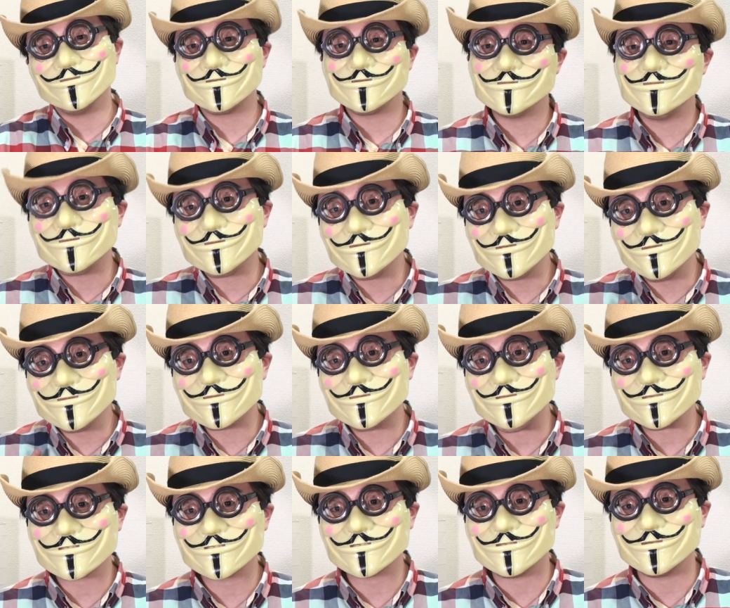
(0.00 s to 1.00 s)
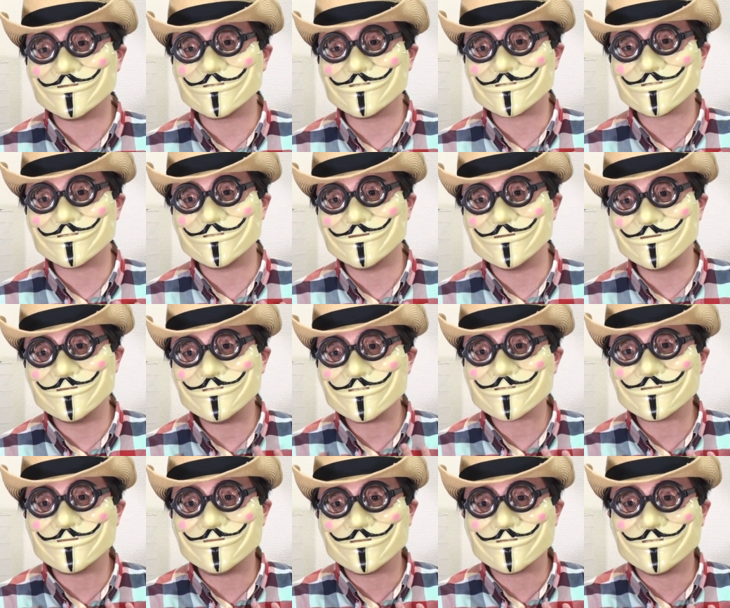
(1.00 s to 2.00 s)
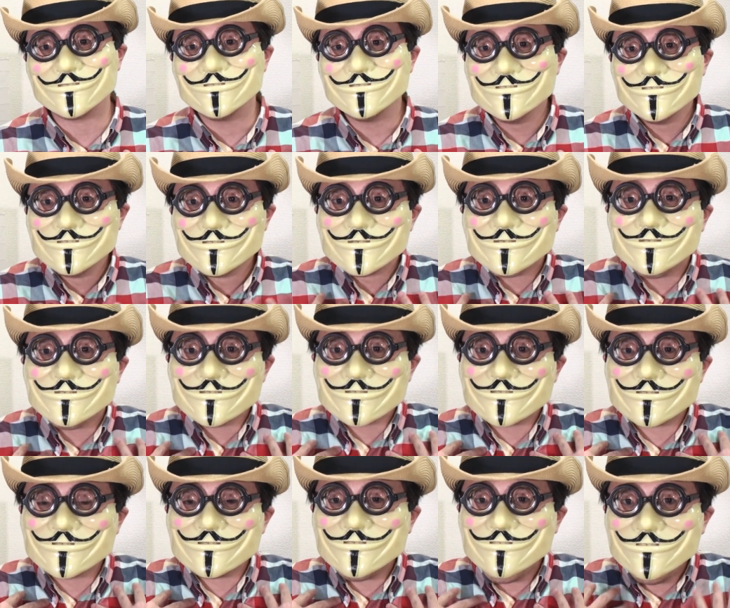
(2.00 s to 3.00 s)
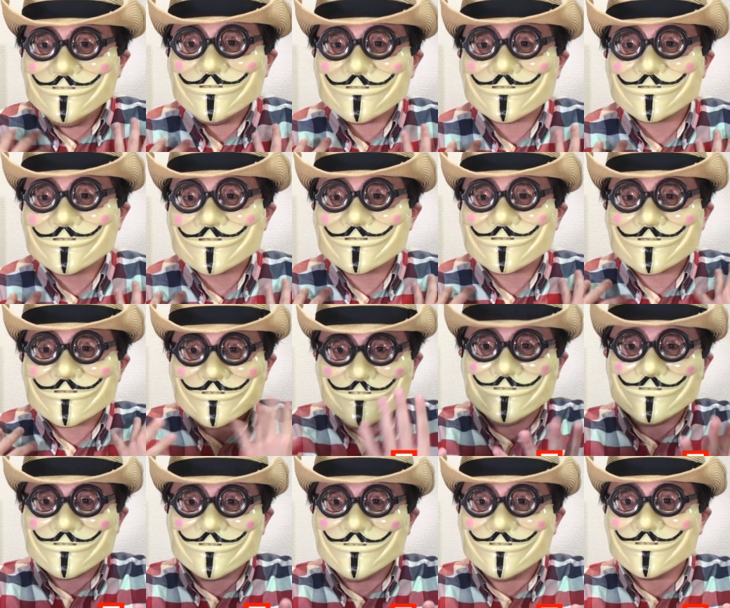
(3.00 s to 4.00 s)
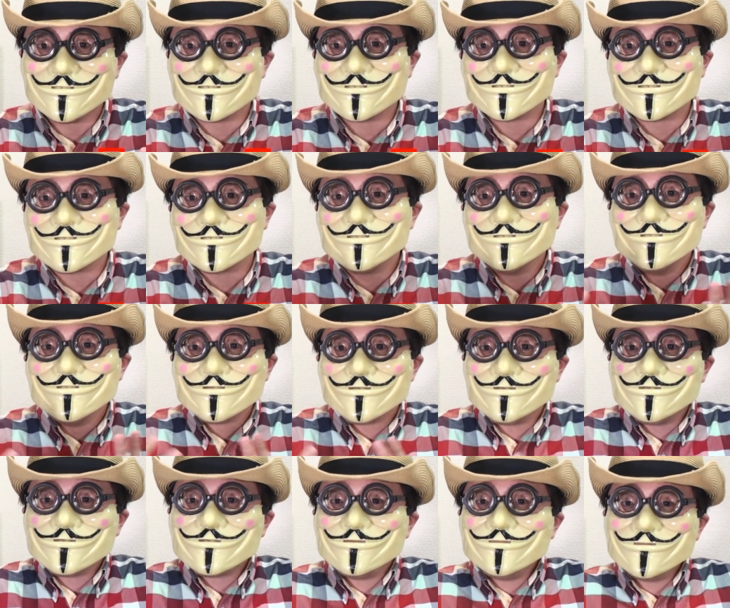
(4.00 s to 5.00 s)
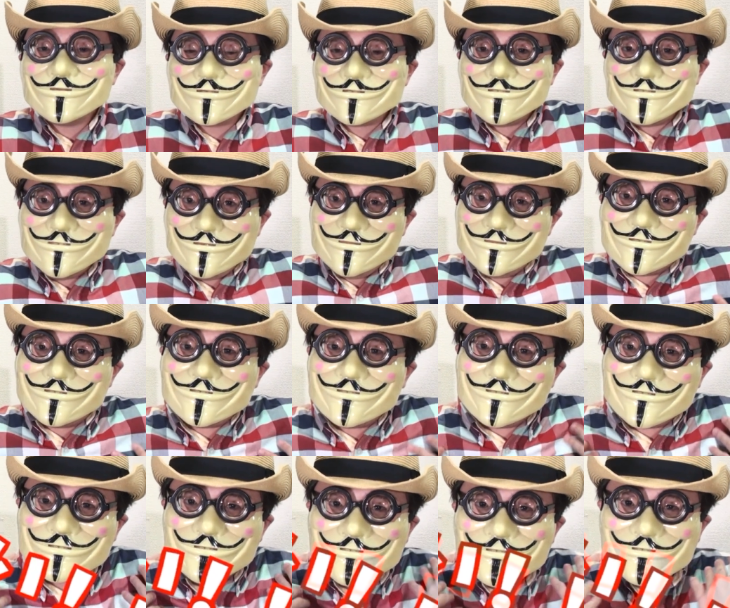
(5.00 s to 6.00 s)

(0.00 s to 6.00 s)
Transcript: 僕もこのパッションをですね、皆様にこう早く伝えたい、この気持ちを今すぐ伝